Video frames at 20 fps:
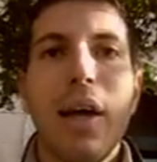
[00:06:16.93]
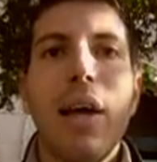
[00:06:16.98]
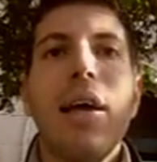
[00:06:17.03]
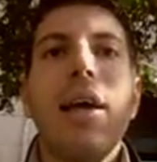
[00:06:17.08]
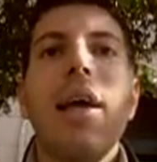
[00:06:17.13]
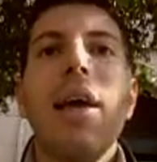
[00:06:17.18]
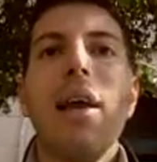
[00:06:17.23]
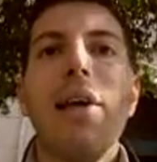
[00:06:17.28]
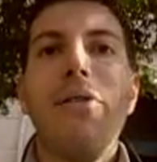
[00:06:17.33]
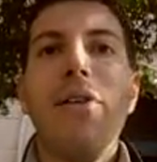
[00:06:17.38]

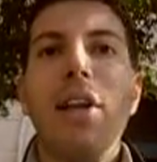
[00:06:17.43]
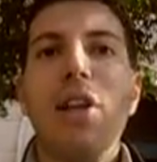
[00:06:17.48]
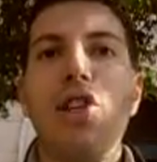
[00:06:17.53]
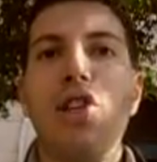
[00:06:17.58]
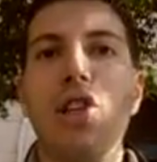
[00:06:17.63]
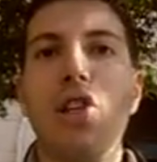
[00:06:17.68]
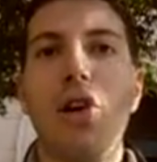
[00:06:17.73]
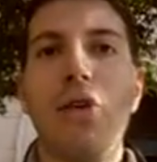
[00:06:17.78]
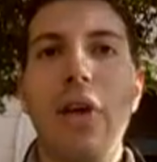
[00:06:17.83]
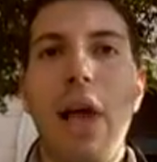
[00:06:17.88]
e alla fine
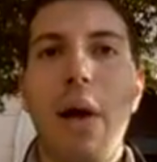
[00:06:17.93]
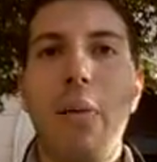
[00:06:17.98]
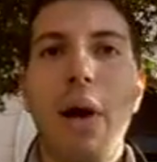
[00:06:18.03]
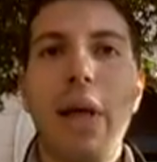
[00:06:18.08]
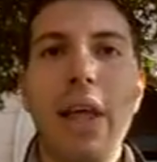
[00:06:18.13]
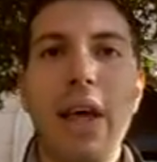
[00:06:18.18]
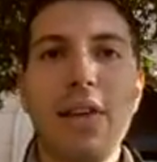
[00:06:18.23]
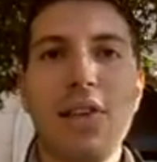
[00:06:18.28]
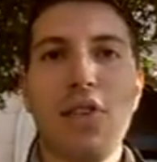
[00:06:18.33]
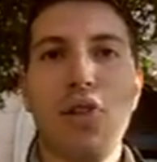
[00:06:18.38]
ci troviamo
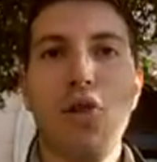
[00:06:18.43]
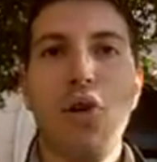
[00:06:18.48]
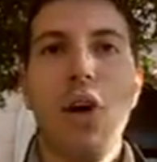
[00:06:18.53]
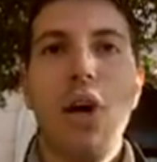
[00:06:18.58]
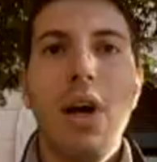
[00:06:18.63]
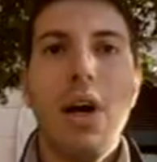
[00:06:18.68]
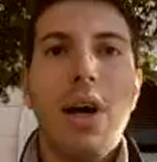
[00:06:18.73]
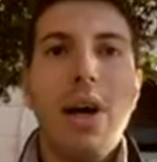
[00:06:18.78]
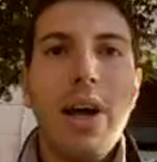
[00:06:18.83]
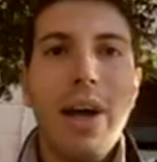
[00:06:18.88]
adesso
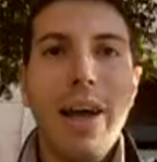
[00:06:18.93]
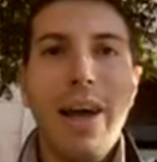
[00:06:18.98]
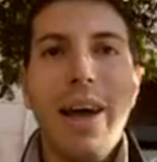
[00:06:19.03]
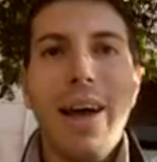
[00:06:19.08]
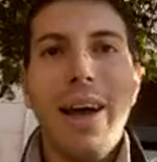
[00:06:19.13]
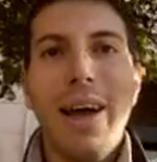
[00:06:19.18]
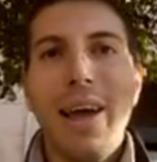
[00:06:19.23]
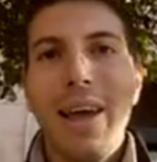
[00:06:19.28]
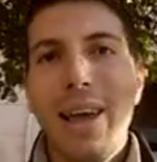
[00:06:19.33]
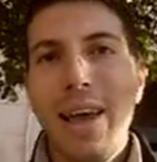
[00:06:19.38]
eh,
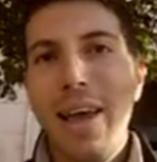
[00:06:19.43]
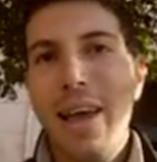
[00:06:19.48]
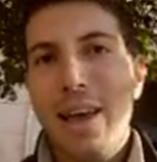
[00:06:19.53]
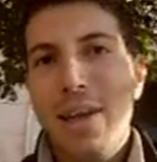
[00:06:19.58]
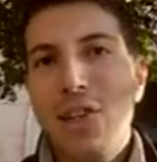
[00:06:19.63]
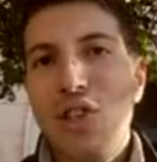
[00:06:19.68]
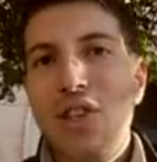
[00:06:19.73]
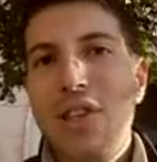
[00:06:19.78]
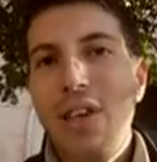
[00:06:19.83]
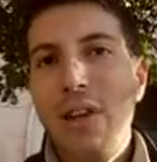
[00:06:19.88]
che
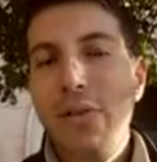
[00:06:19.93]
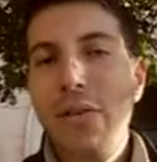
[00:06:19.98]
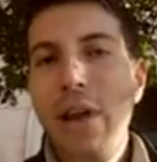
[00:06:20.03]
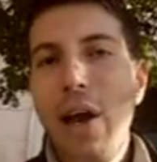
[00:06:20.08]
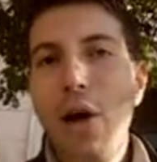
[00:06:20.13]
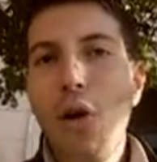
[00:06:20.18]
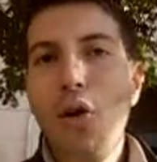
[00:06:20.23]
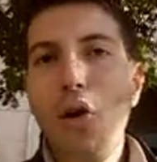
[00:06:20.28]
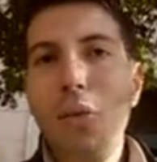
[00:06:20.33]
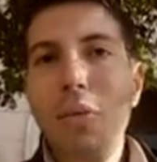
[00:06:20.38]
ci
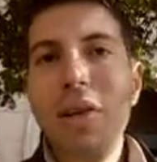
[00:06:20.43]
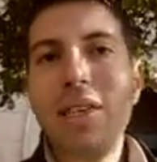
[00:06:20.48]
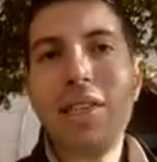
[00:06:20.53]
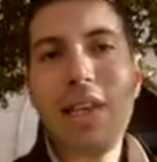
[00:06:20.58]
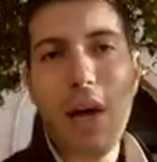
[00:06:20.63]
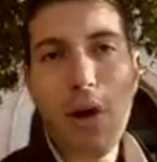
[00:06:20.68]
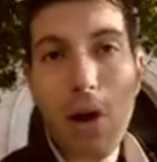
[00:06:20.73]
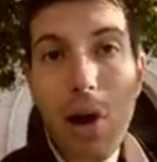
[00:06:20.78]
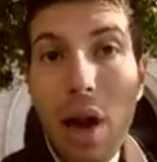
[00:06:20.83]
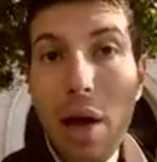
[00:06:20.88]
servirà un
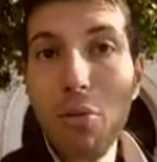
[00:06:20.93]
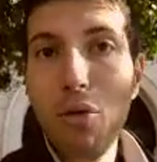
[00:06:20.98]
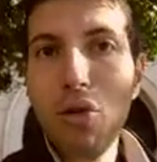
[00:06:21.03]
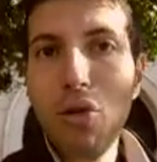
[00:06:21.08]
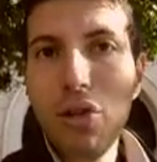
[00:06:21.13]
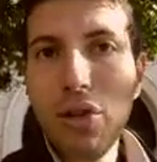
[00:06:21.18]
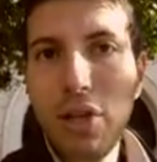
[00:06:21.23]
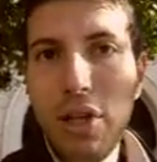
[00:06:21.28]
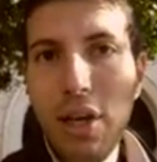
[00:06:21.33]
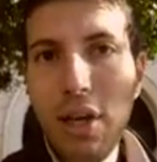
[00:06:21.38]
commissario alla
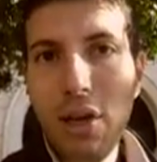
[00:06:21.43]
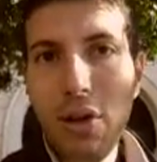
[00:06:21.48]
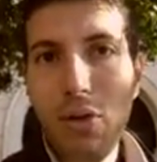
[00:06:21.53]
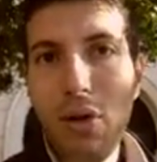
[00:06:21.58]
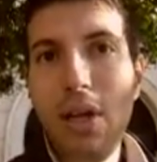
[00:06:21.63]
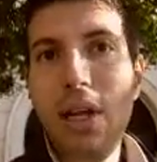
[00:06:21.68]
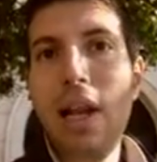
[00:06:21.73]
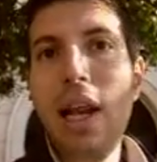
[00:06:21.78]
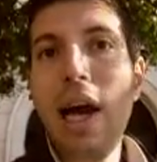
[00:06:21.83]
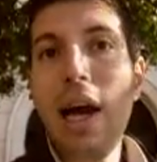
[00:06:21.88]
Monti,
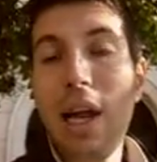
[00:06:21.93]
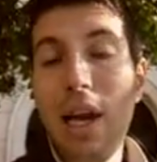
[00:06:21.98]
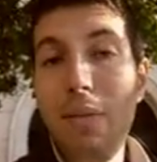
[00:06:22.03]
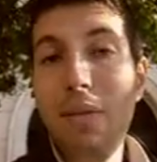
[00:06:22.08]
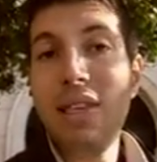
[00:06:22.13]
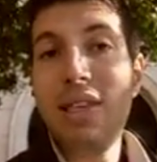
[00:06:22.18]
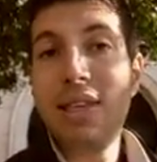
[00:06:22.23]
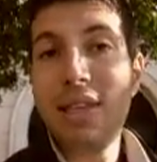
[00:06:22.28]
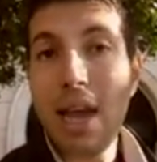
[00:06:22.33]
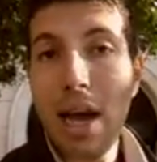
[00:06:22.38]
quindi eh.
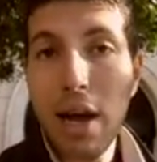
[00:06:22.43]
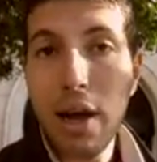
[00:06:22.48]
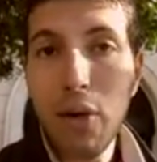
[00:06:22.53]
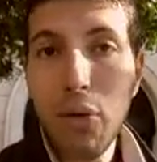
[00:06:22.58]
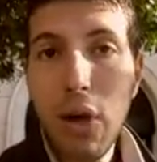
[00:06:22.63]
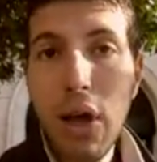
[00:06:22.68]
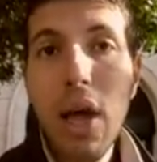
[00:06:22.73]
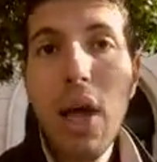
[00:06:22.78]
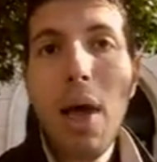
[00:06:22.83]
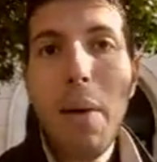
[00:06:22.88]
lacrime e
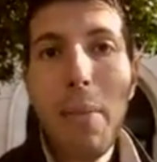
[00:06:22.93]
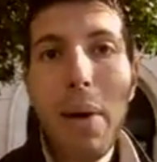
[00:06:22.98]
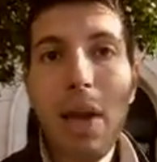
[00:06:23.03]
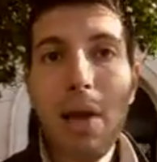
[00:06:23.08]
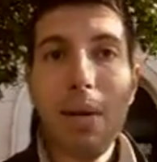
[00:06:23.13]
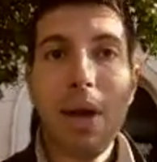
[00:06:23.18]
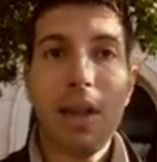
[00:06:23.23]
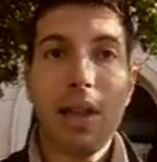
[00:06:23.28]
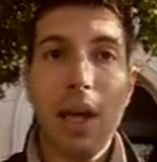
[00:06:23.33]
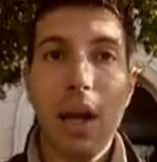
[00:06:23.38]
sangue, per
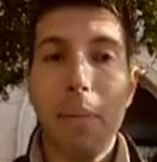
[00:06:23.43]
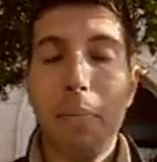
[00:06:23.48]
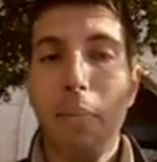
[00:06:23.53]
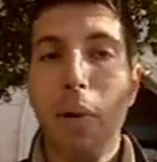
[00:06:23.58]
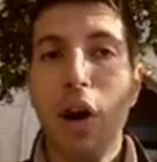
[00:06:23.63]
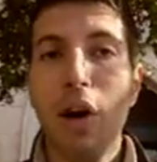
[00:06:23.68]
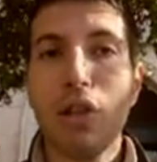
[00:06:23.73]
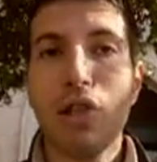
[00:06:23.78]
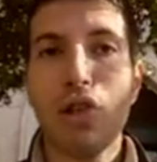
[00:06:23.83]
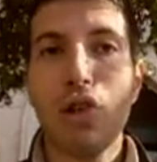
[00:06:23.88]
rimettere a
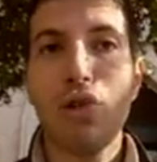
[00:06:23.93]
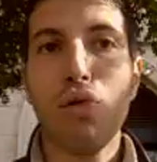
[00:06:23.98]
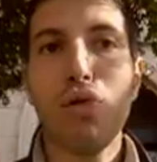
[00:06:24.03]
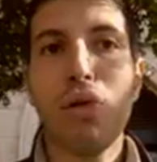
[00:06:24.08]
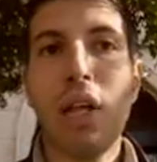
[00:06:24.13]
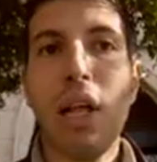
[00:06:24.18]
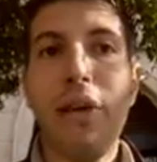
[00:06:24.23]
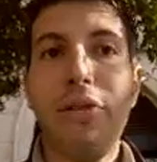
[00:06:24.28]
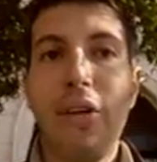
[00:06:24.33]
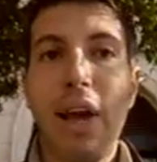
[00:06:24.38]
posto
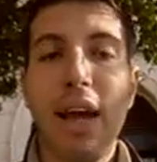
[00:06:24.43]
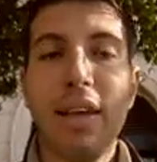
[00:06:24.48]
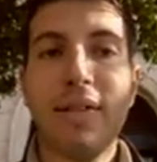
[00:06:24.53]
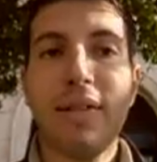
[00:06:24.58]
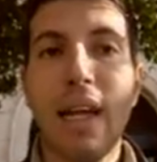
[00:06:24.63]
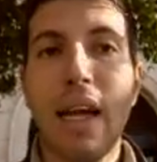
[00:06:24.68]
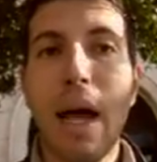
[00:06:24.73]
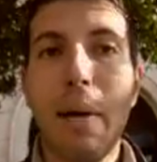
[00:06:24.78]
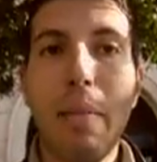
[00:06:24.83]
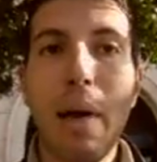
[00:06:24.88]
tutte le
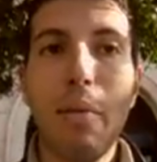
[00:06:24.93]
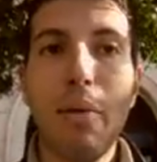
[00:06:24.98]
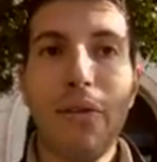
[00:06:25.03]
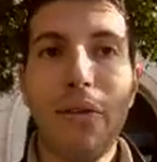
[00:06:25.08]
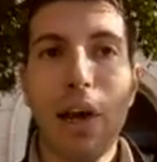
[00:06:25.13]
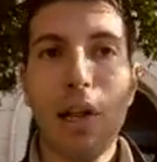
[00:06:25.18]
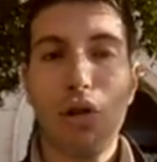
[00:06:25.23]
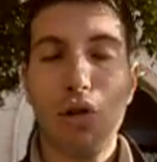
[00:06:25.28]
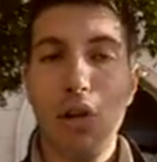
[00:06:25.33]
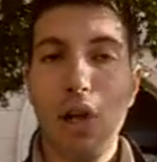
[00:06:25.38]
feste che abbiamo
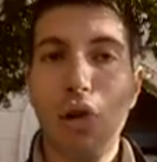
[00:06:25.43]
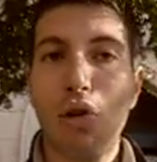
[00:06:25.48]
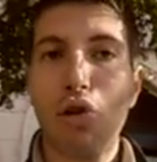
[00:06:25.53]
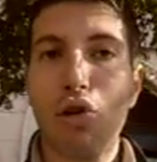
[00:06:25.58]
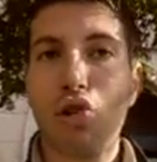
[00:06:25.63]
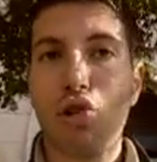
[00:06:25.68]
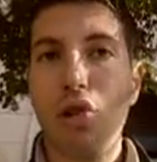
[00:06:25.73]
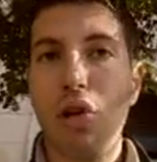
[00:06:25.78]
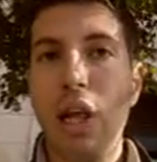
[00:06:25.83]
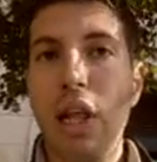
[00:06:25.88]
fatto nel
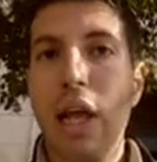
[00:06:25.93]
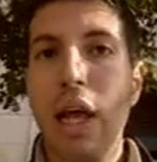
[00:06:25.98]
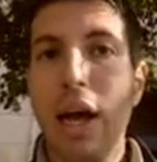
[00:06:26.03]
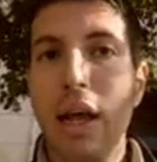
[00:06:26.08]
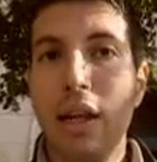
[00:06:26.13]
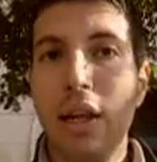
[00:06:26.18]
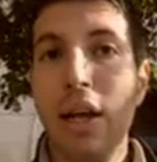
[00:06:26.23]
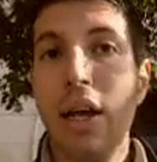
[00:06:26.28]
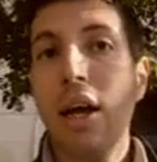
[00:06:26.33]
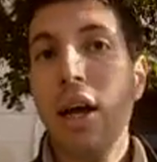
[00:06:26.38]
corso degli
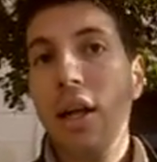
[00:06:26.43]
anni